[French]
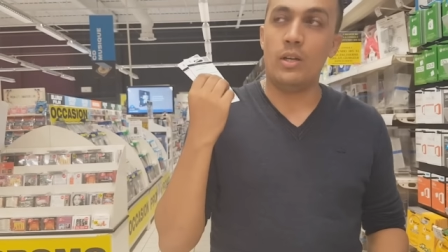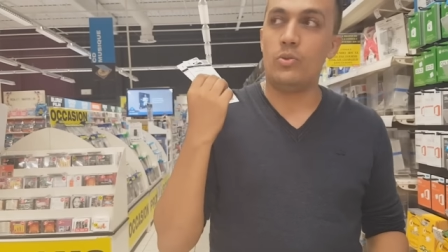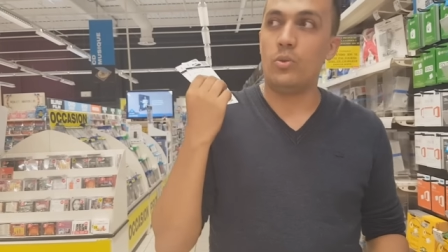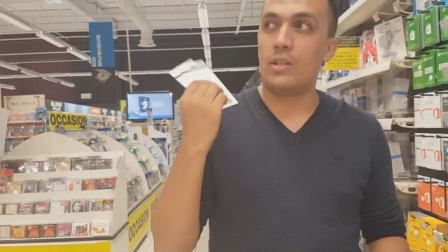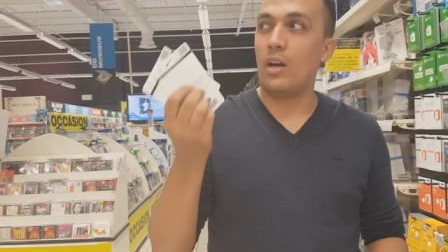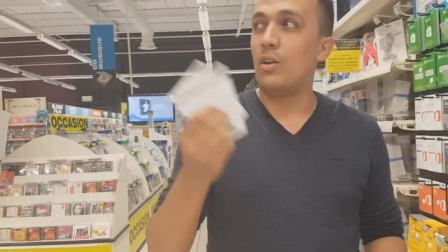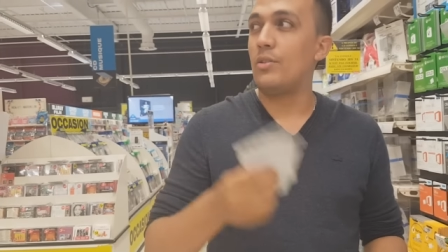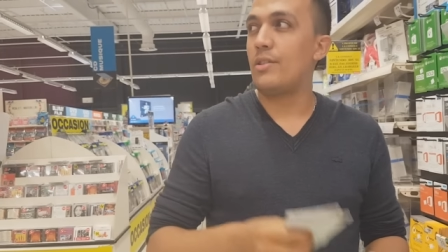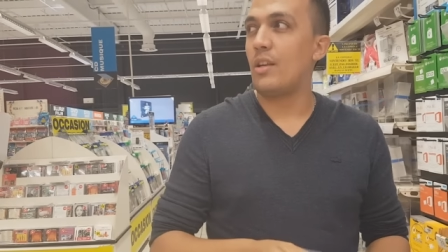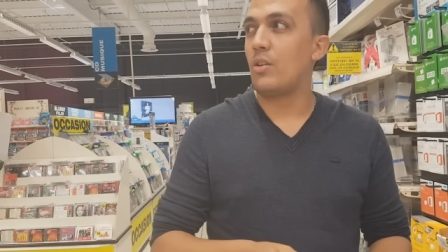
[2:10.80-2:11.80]
on, a du
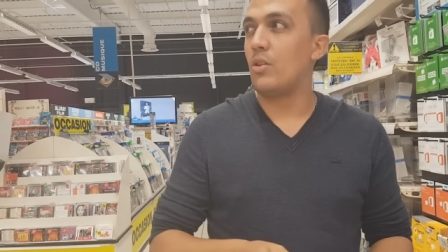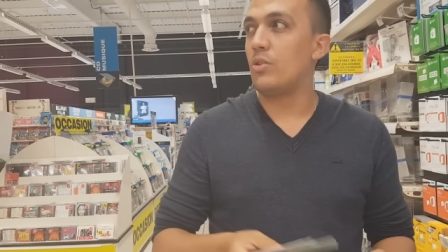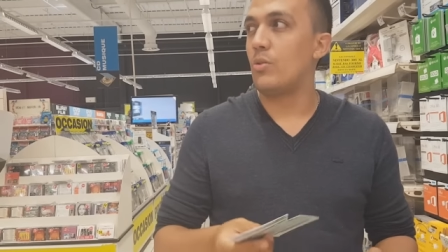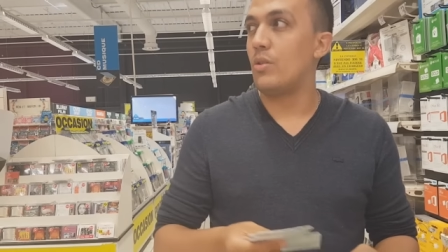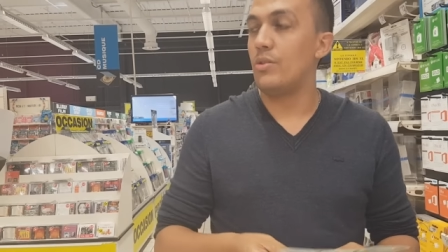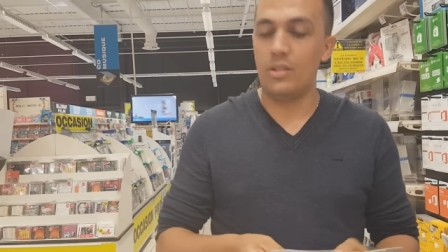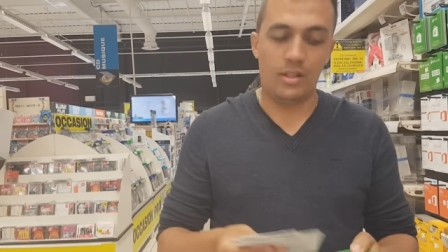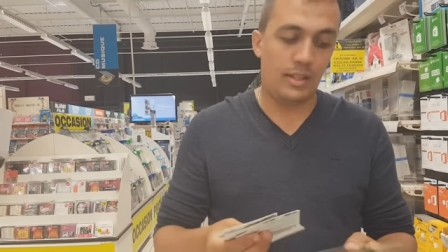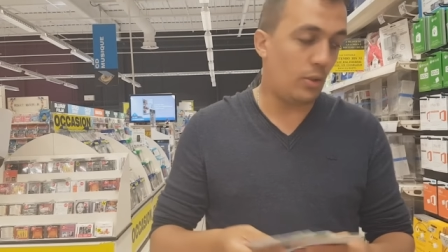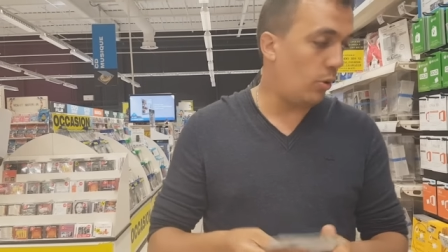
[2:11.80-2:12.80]
40, 50, 70,
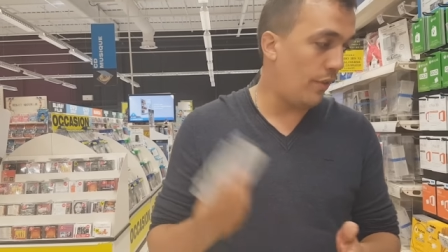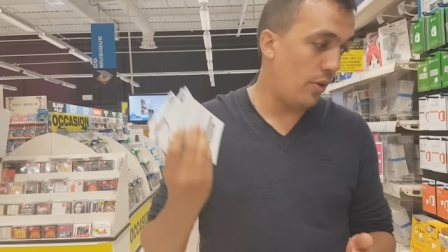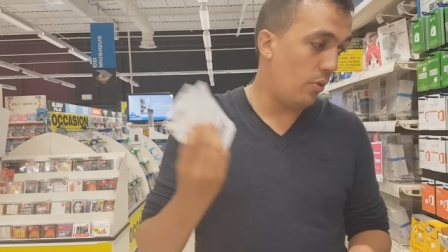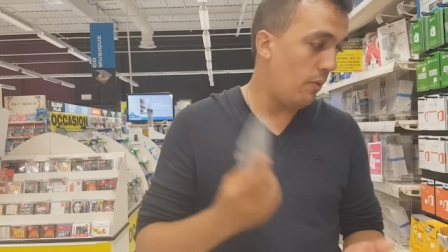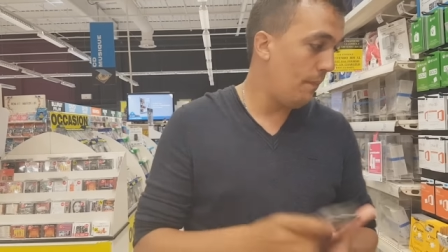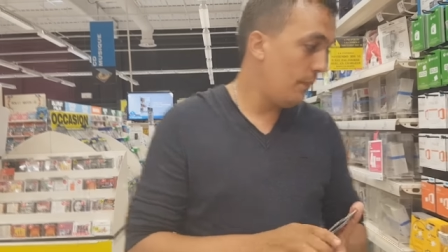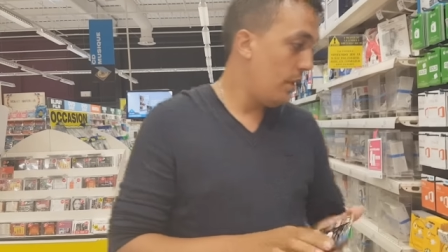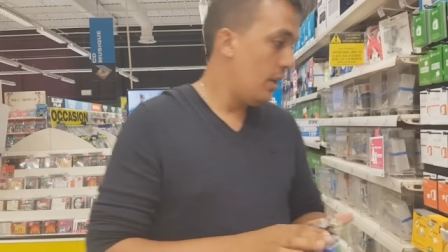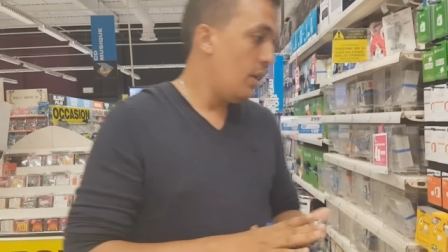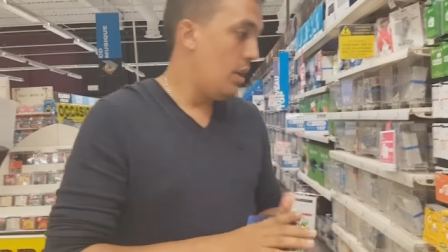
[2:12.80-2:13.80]
80 euros.
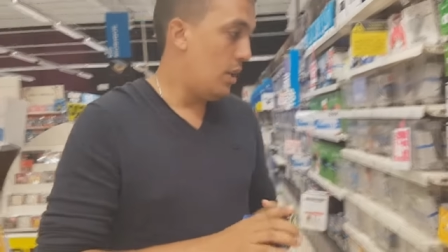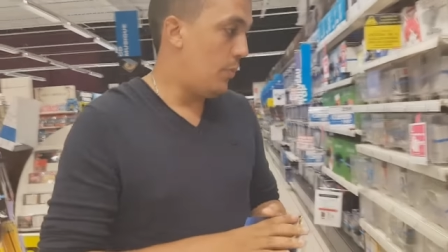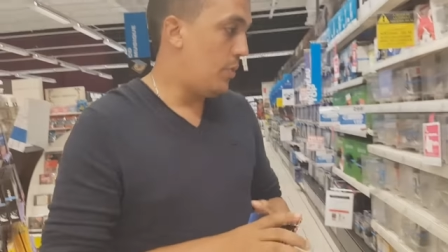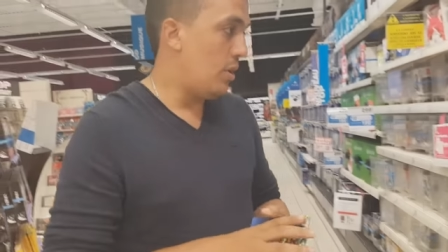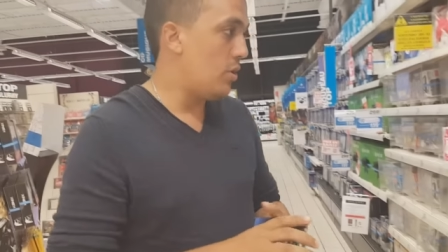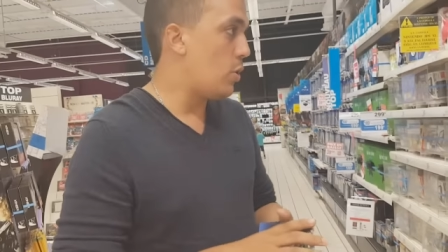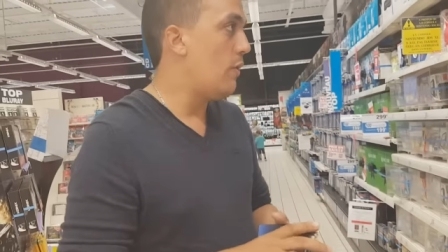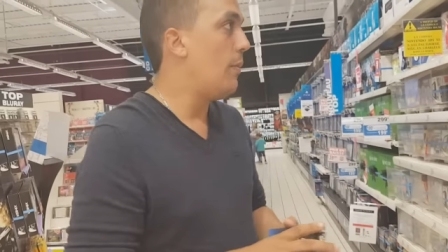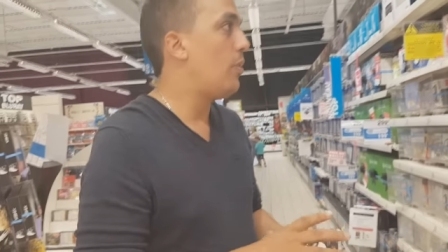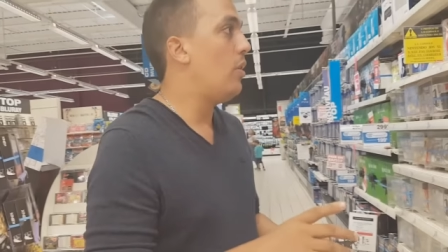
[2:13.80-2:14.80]
Et puis ce qu'on
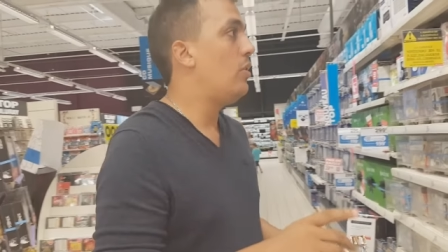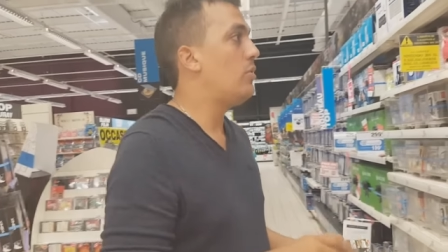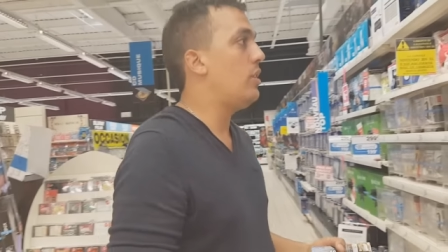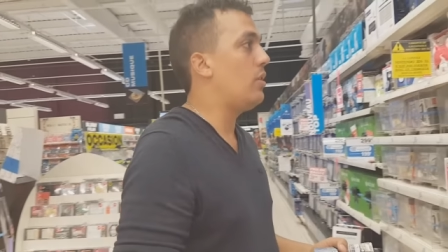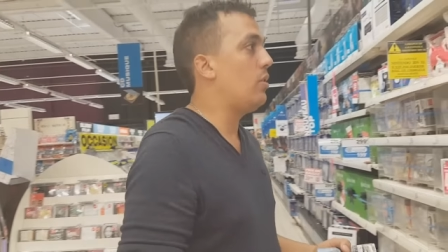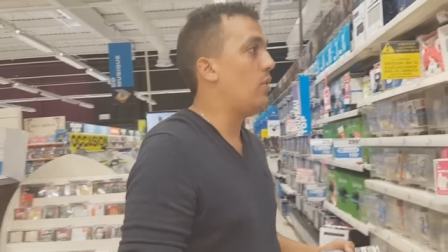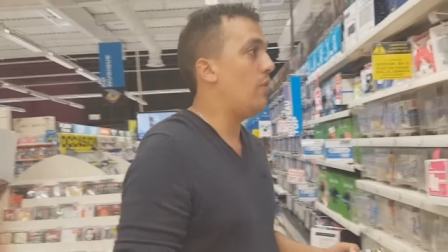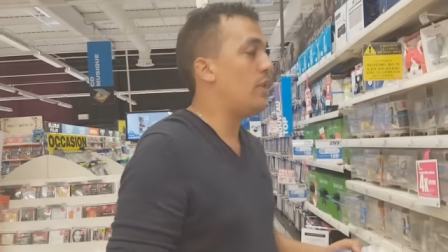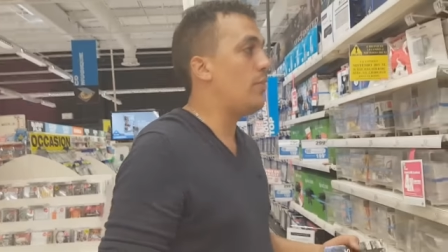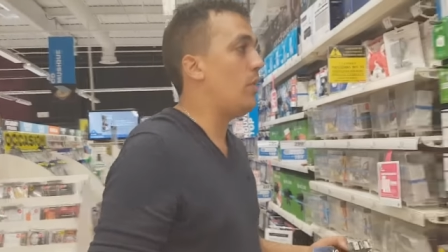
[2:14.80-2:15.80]
va prendre, c'est
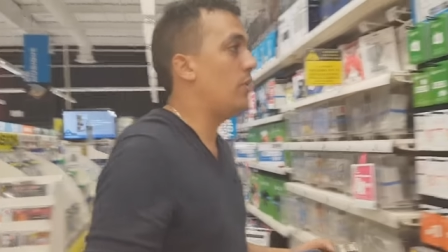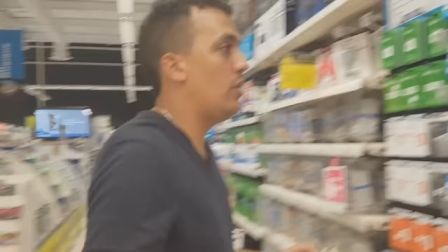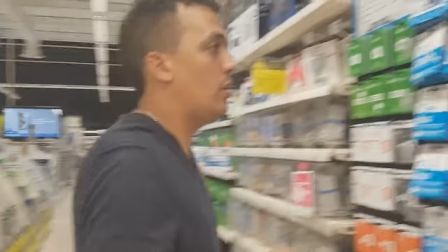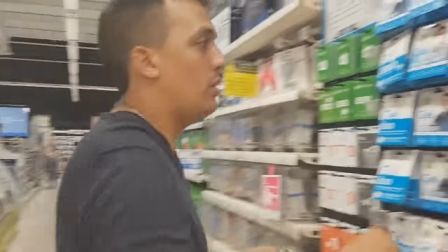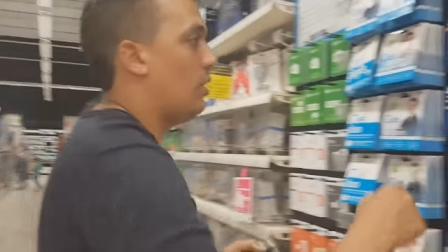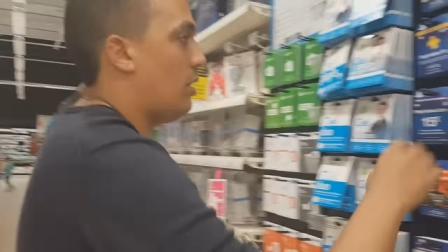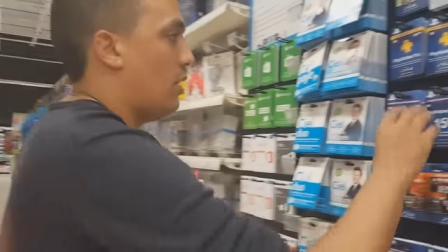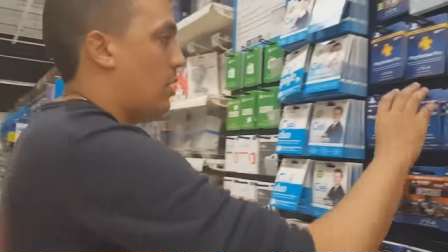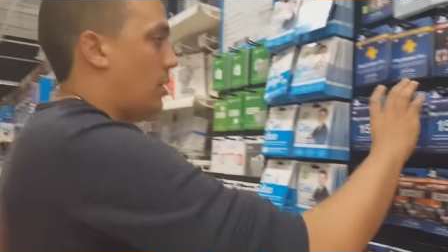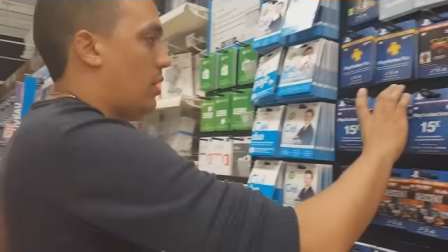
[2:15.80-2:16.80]
qu'on va se prendre
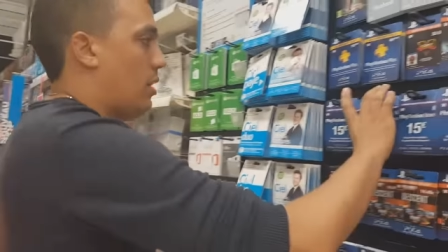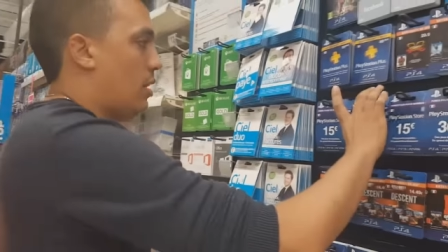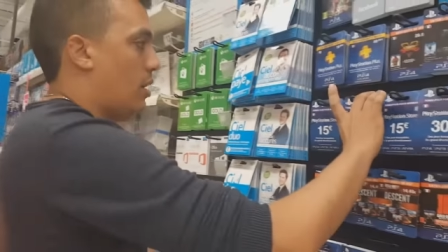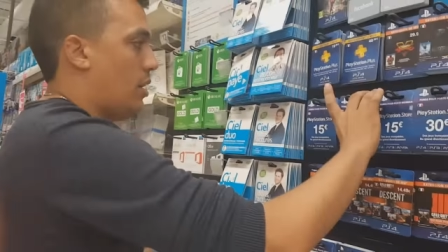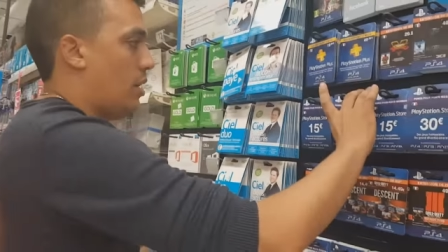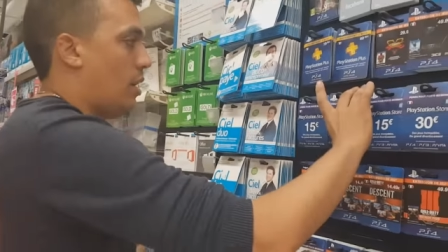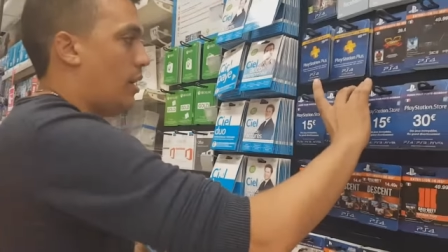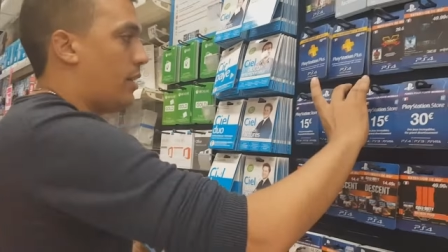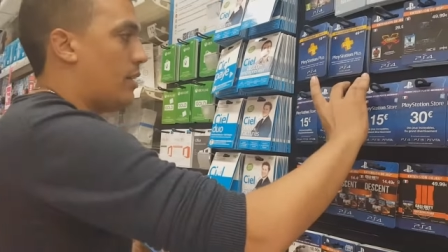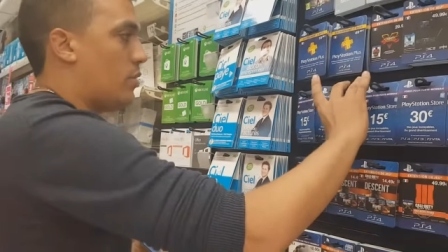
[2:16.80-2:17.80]

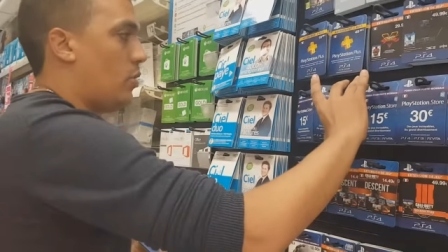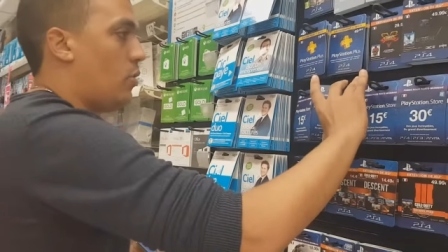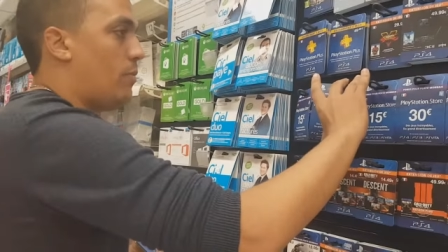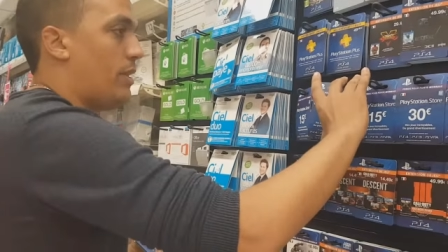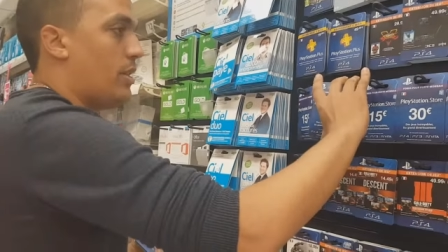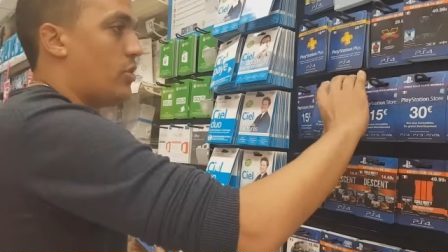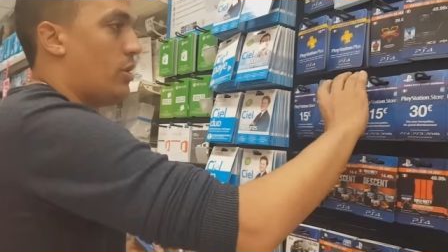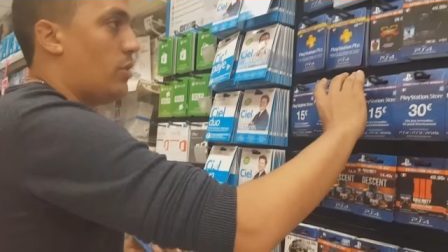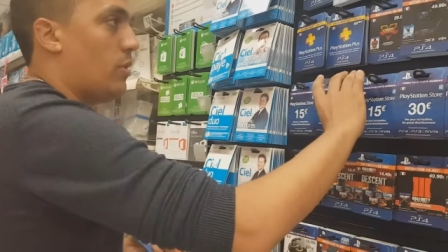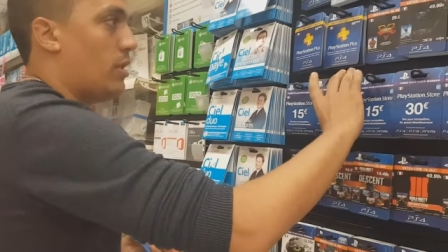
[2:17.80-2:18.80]
un 15 euros PlayStation
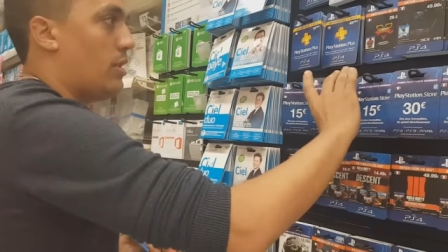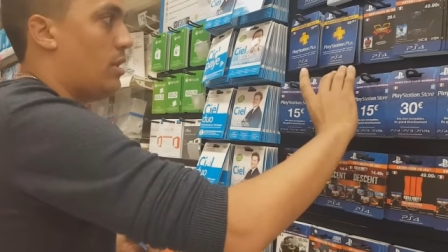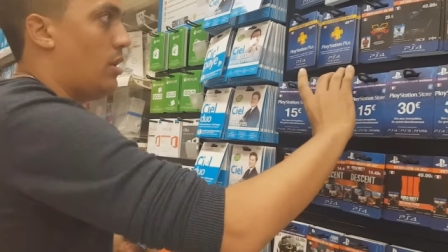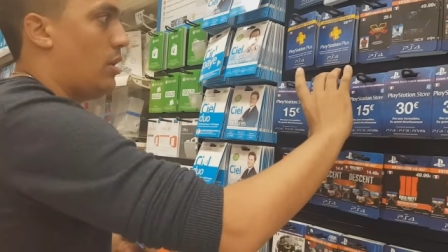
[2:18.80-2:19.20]
Network ici.